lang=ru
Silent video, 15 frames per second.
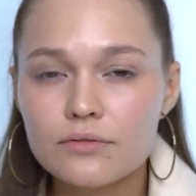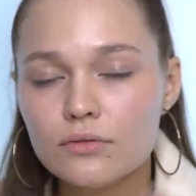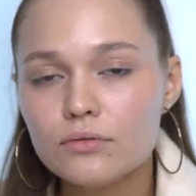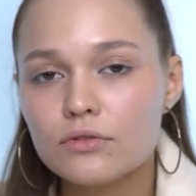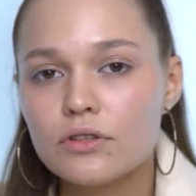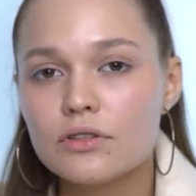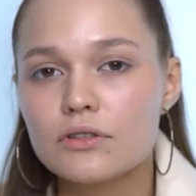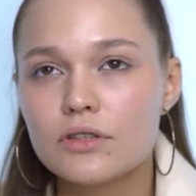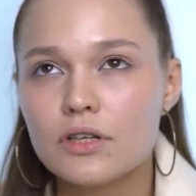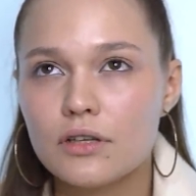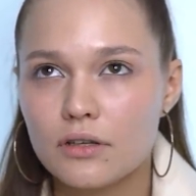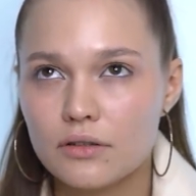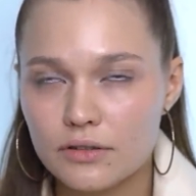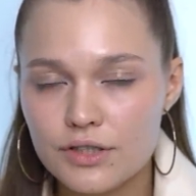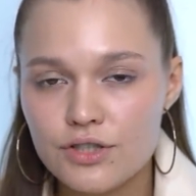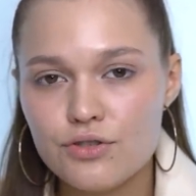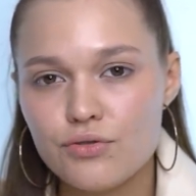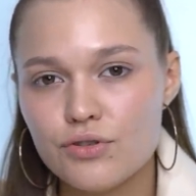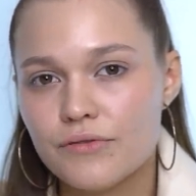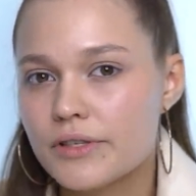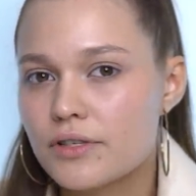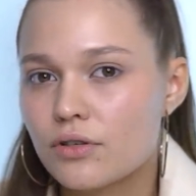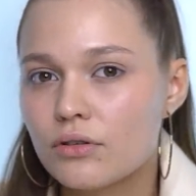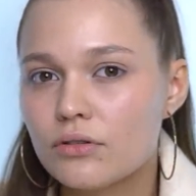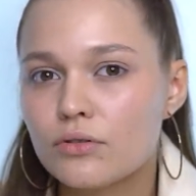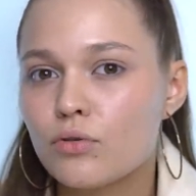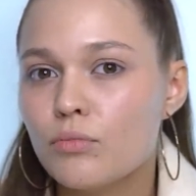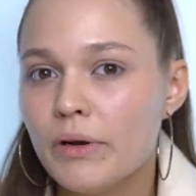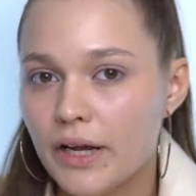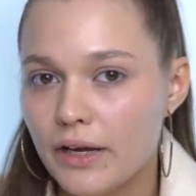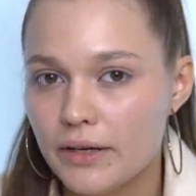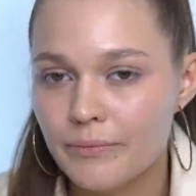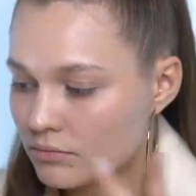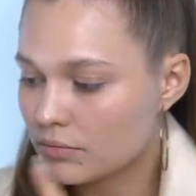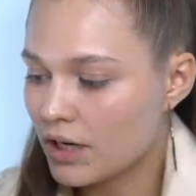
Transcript: ну, то есть где-то 1900 рублей.